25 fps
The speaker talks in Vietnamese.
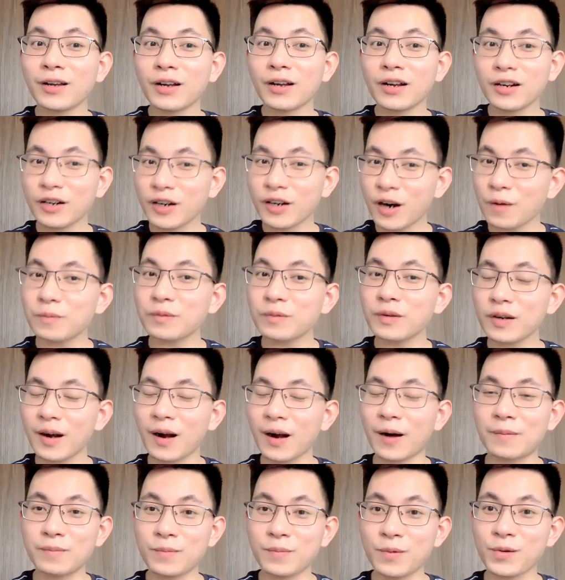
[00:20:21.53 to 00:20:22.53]
không
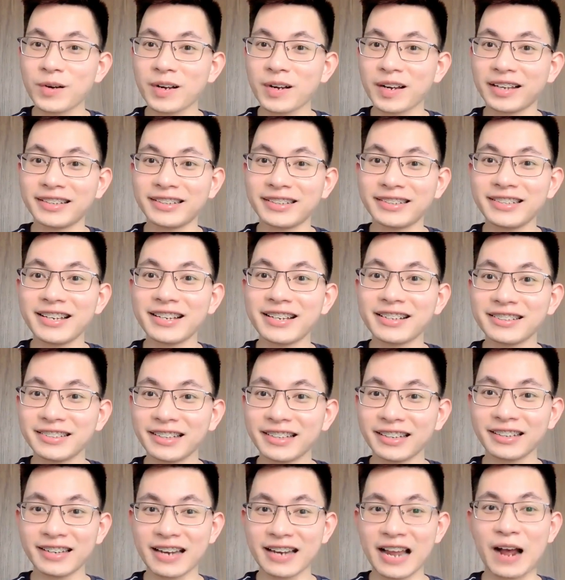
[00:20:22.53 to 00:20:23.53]
có một cái xiềng
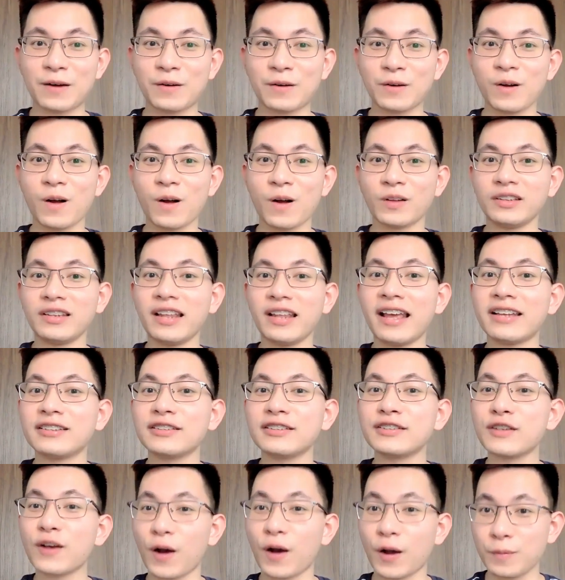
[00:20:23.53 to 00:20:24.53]
xích nào có thể
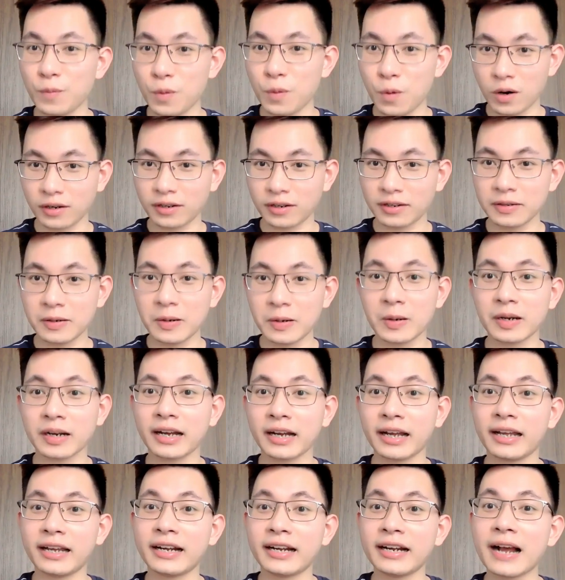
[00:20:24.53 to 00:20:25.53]
trói buộc được
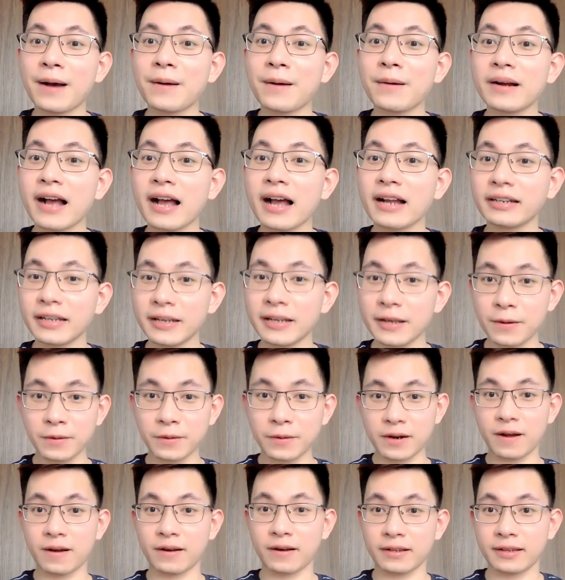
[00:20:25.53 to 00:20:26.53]
cái khao khát yêu
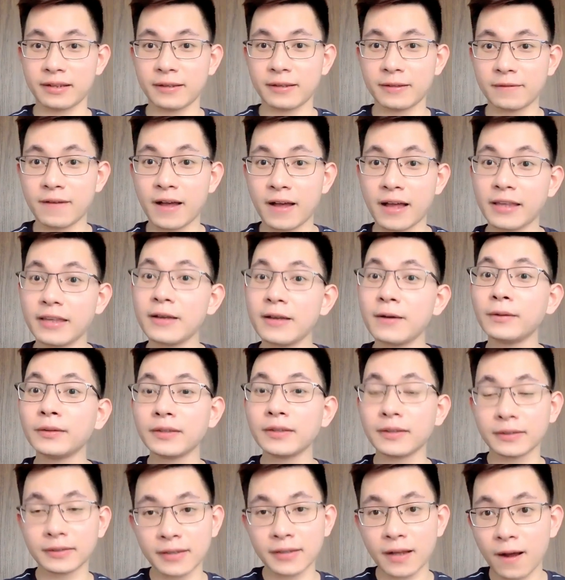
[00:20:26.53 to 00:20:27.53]
đời và yêu
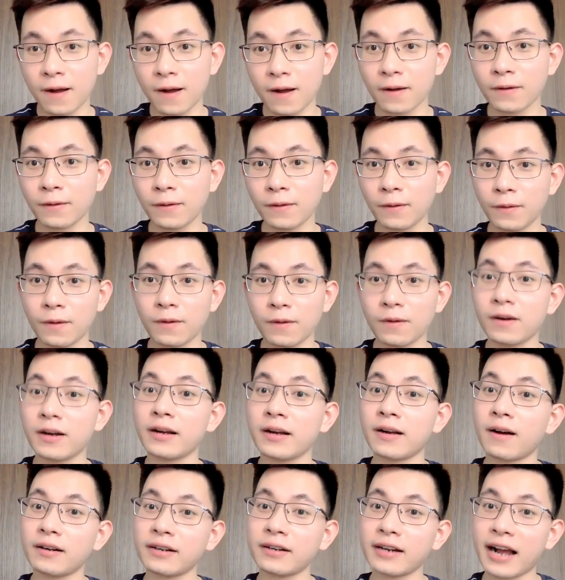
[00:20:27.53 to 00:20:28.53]
tự do của người
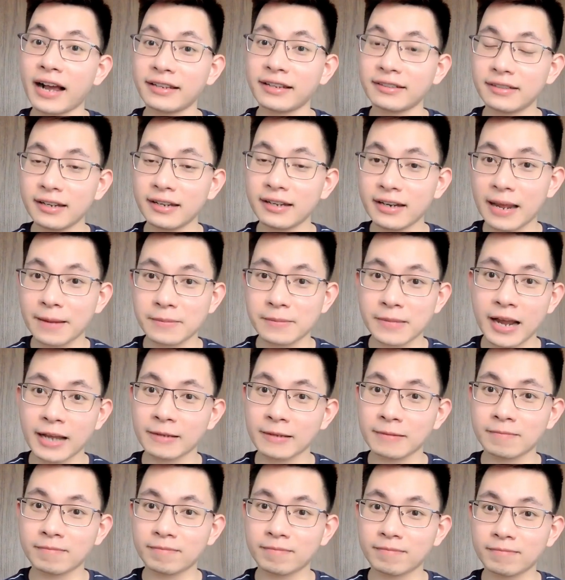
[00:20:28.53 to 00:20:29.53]
con gái xinh đẹp này.
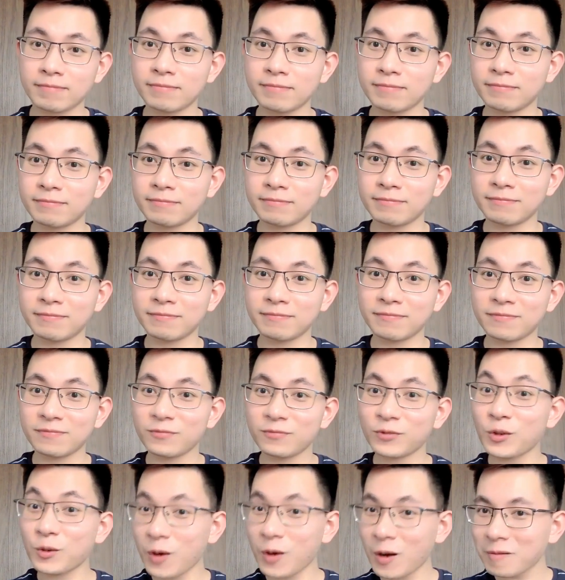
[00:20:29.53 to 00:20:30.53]

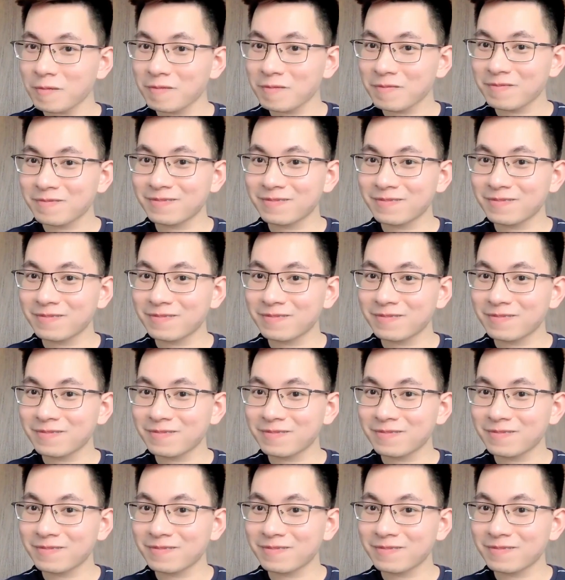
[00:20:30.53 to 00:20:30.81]
Đúng không?